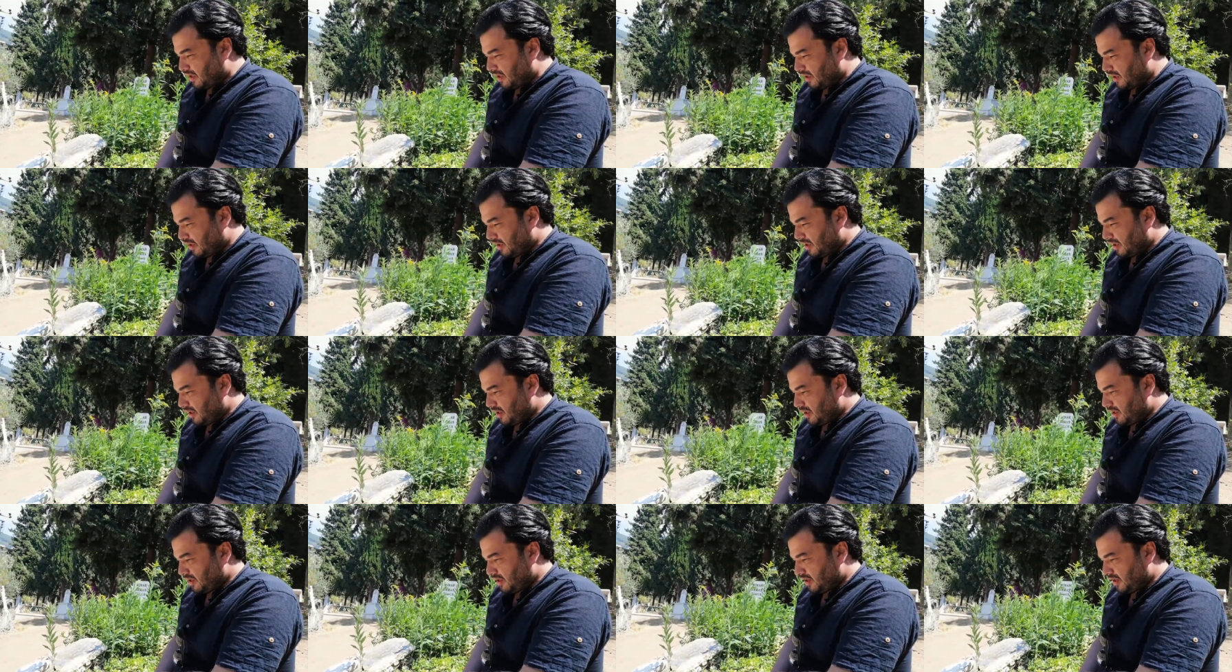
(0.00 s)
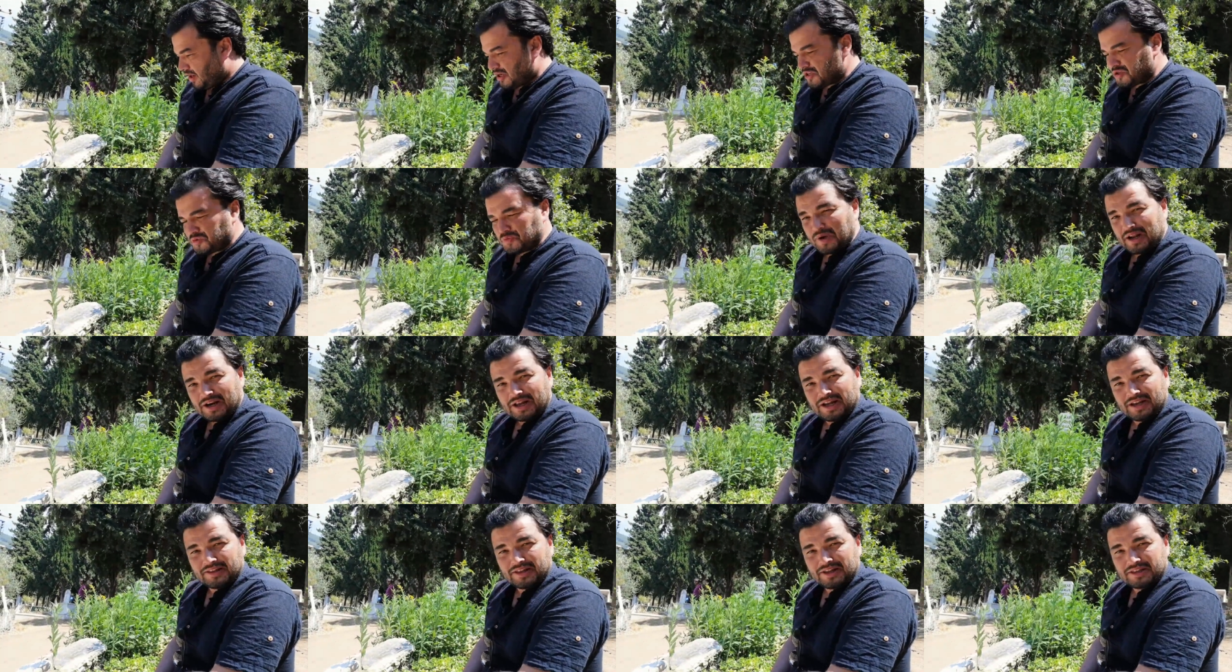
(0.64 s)
Ee,
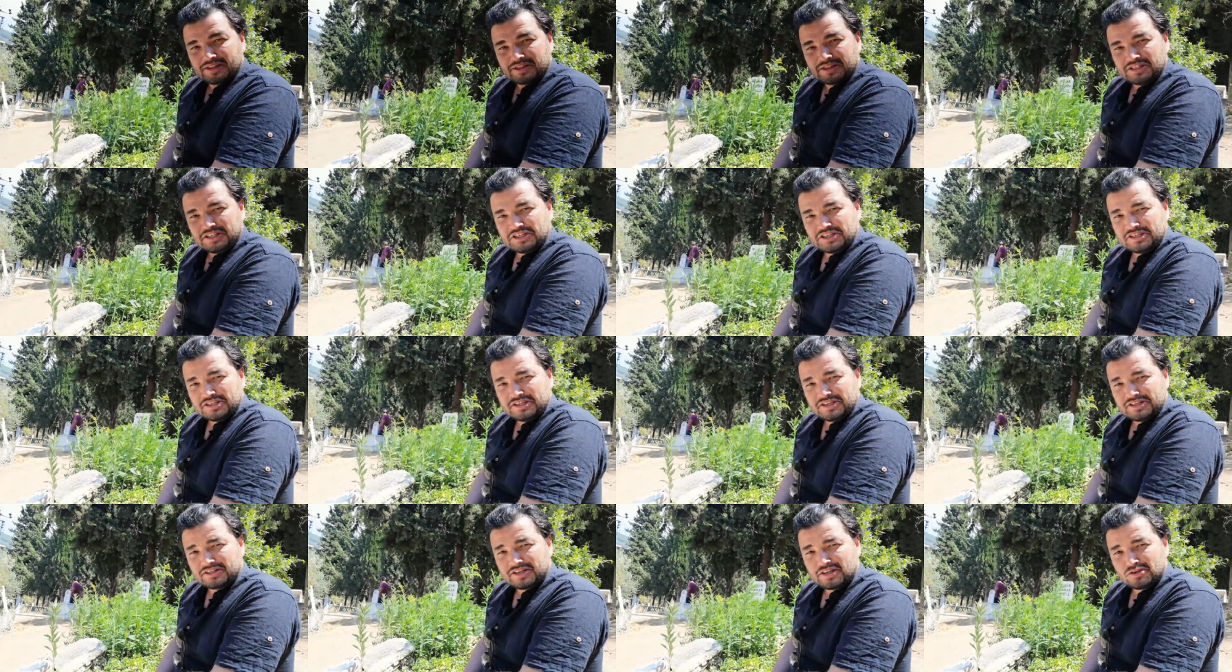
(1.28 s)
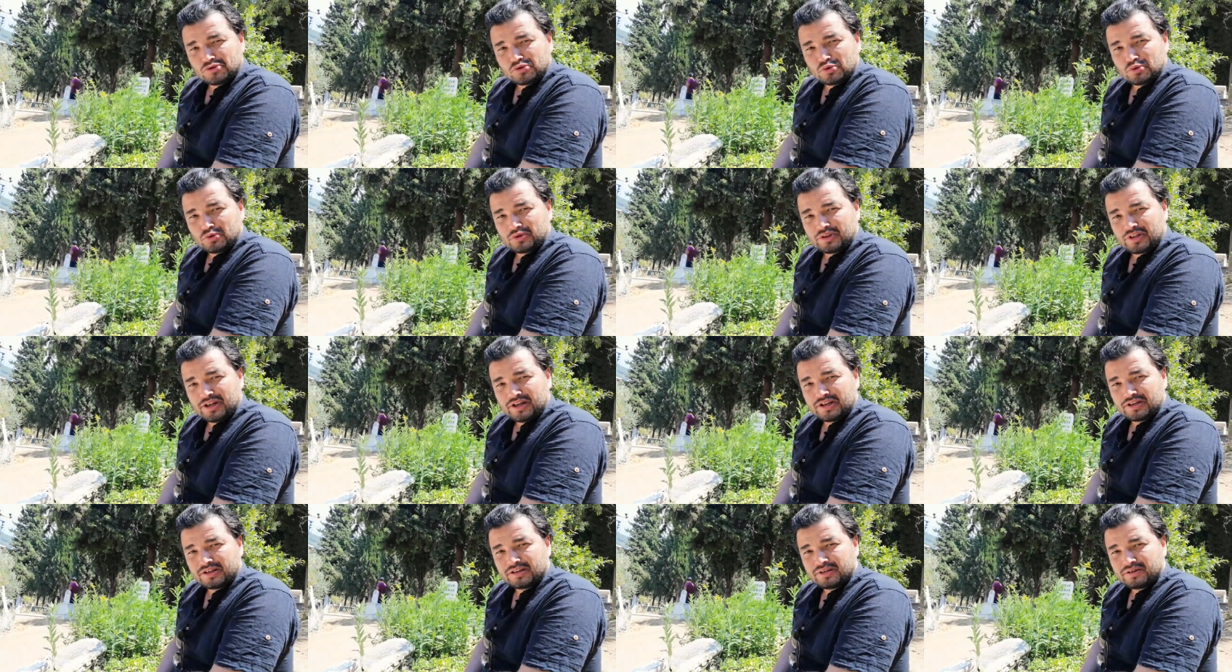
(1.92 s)
hasper kadar ikinci
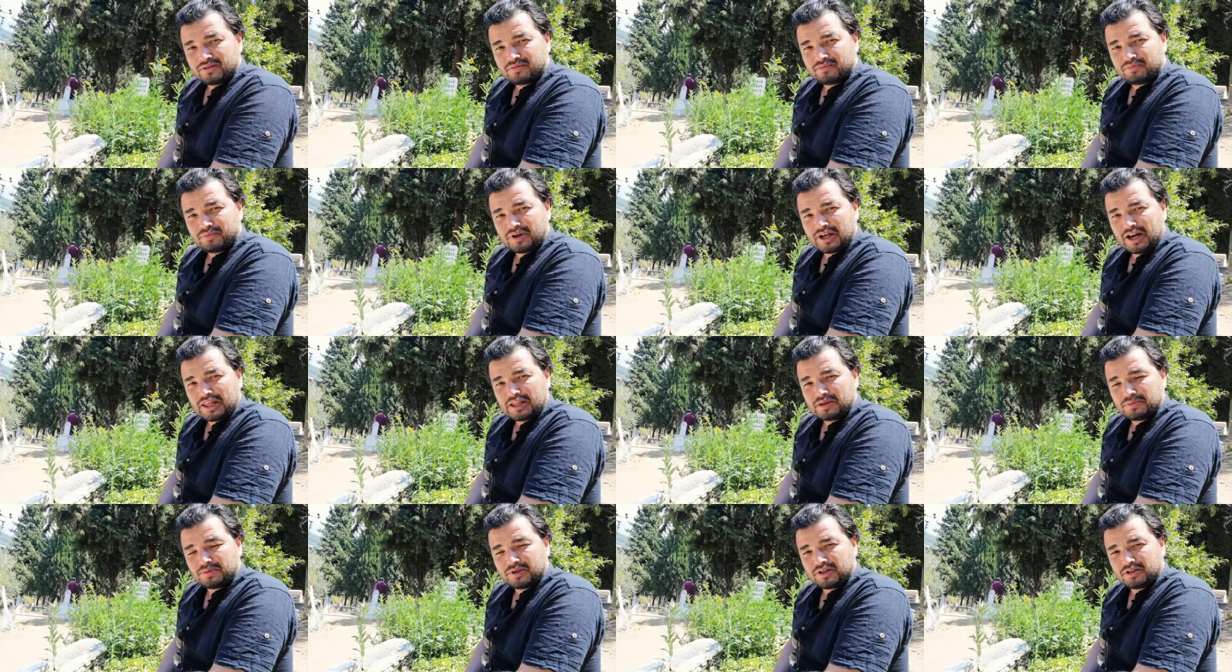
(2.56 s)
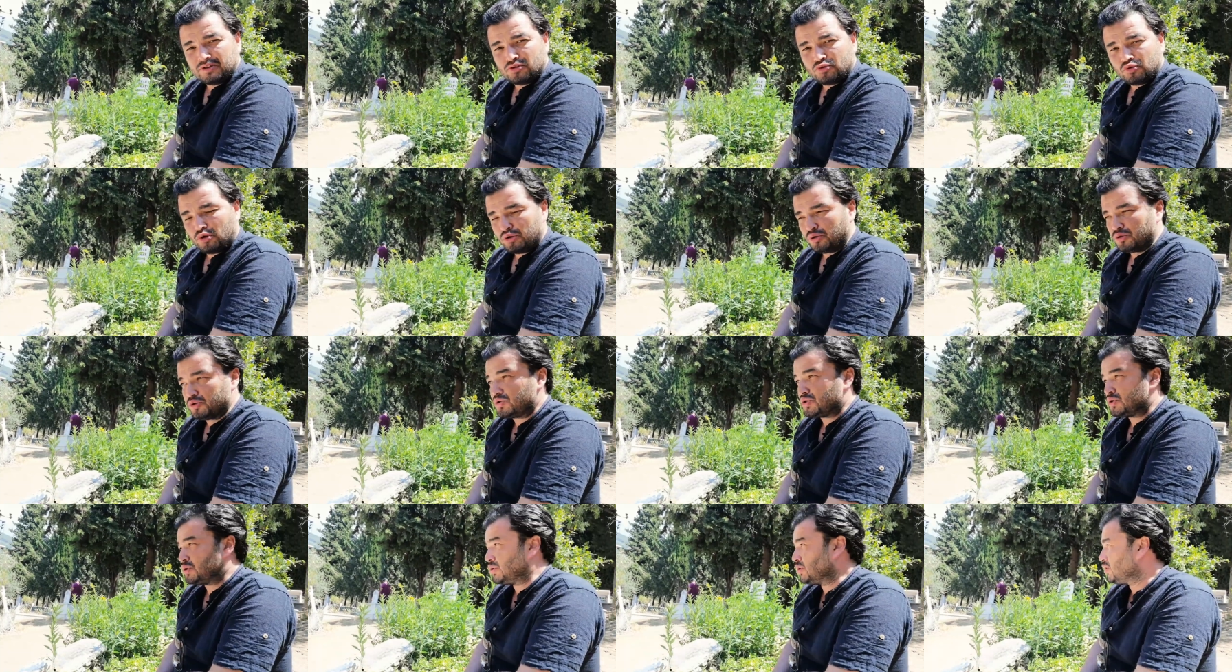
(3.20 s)
sezonunda bana da bir
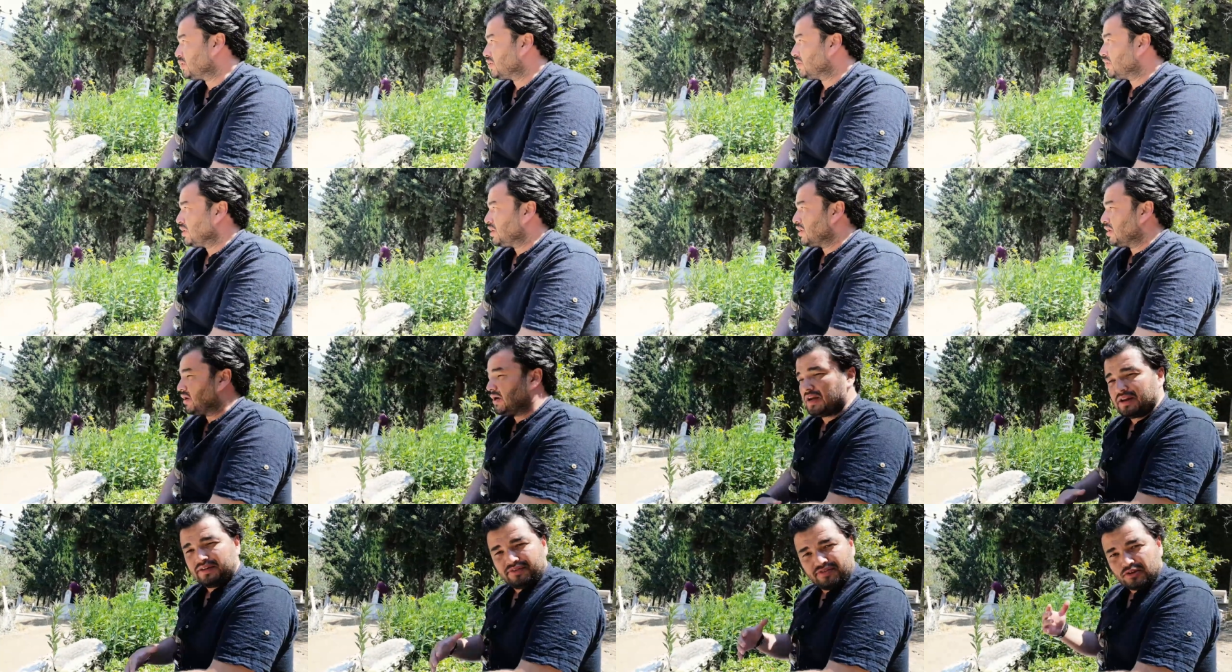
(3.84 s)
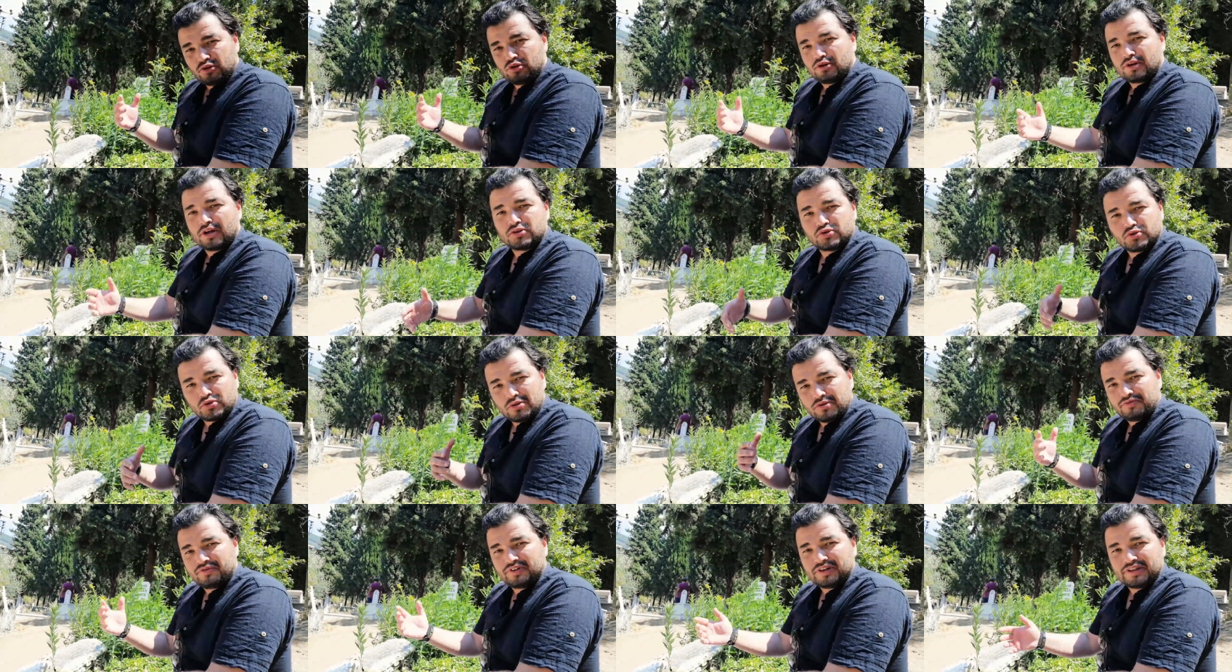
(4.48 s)
rol düştü. Öyle
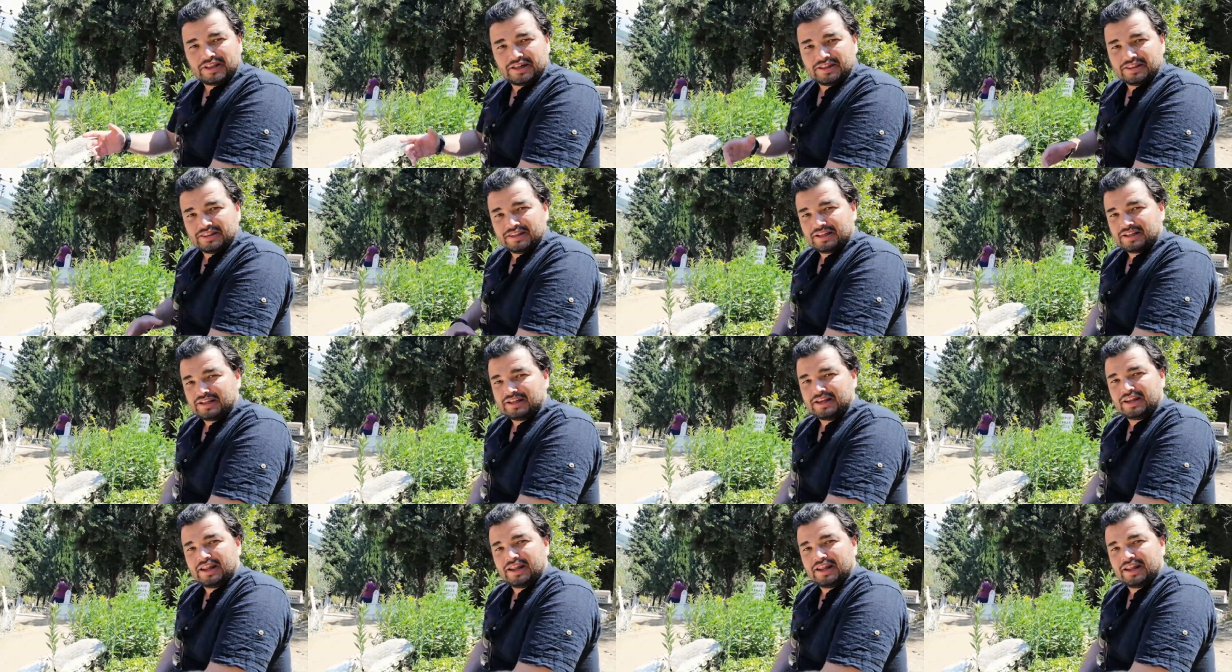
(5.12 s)
figürasyon falan değil.